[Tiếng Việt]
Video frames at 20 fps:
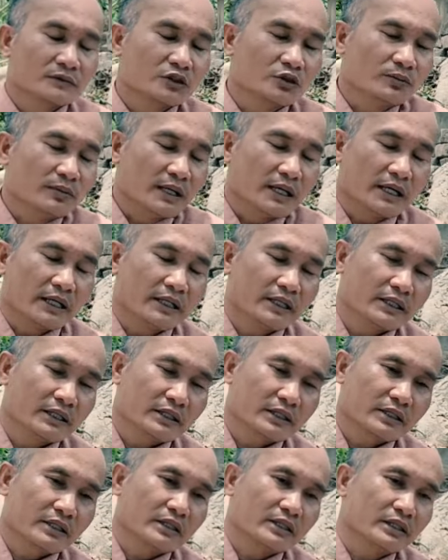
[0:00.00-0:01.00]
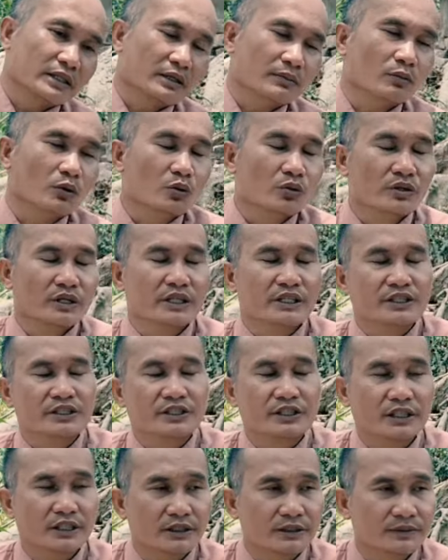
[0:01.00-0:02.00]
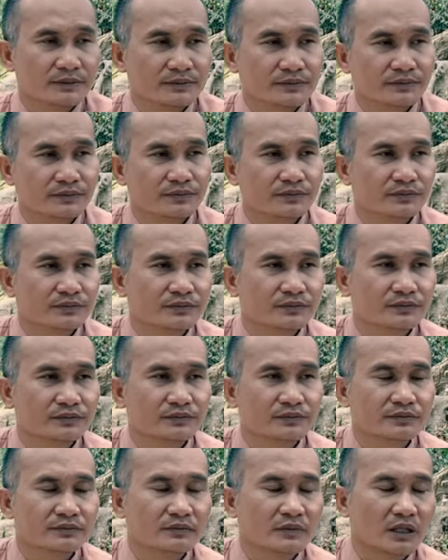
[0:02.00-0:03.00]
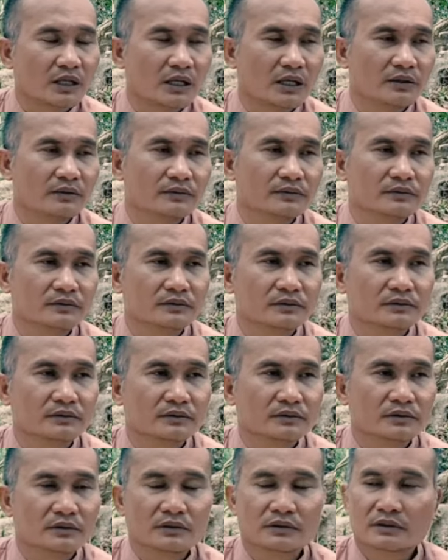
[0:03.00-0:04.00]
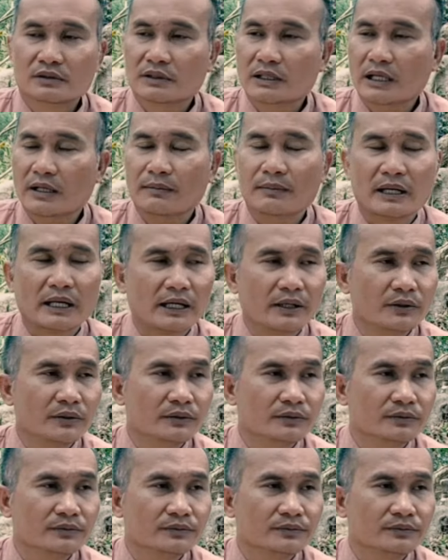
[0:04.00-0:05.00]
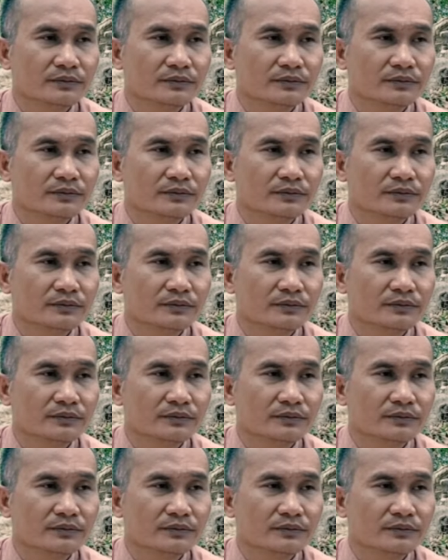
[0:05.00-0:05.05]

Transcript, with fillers: số 7 á, thì thắt bủ kỳ sơn không thắt bảo